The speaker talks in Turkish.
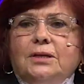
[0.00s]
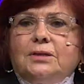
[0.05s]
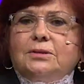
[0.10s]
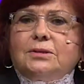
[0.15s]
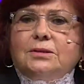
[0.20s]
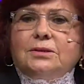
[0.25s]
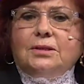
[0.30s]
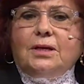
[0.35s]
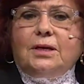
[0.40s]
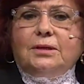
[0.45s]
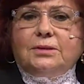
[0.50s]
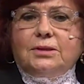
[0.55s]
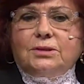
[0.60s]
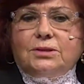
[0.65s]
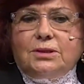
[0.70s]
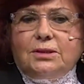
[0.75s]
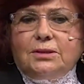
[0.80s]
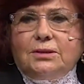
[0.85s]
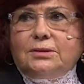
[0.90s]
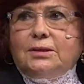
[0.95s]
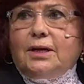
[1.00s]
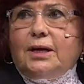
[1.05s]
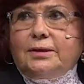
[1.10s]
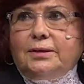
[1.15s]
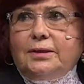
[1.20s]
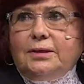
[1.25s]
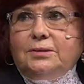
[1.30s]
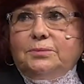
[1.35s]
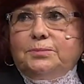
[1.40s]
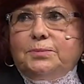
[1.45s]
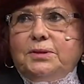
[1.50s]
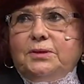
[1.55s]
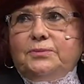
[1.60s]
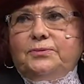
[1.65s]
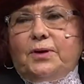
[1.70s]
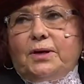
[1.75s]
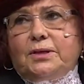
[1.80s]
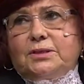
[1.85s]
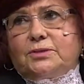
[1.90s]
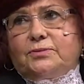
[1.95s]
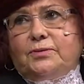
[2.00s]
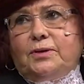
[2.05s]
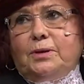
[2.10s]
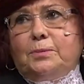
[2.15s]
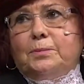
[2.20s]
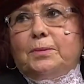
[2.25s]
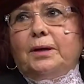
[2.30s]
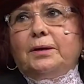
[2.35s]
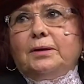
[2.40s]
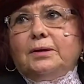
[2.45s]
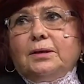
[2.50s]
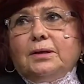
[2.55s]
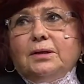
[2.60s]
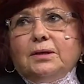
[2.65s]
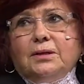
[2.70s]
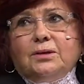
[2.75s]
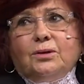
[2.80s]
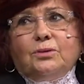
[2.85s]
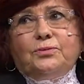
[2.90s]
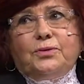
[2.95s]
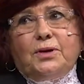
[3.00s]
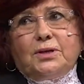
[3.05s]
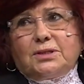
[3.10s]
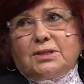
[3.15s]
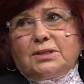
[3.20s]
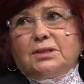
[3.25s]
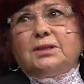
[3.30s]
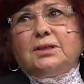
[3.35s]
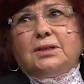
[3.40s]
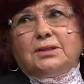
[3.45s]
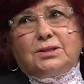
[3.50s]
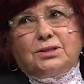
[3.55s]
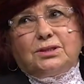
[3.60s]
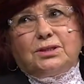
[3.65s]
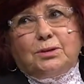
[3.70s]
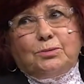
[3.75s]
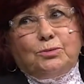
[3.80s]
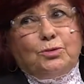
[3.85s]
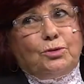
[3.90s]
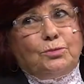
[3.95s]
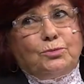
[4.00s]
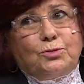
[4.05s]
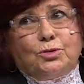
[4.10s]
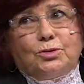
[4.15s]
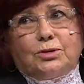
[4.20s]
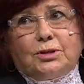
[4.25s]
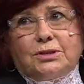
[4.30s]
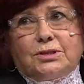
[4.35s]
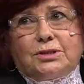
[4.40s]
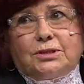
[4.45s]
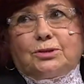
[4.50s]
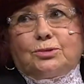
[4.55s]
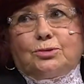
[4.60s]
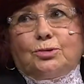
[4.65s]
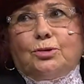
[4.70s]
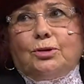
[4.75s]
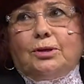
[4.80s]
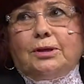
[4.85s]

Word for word: sadece internet bir de faks var ama o fakslara yetişemiyorum çok açık söyleyeyim.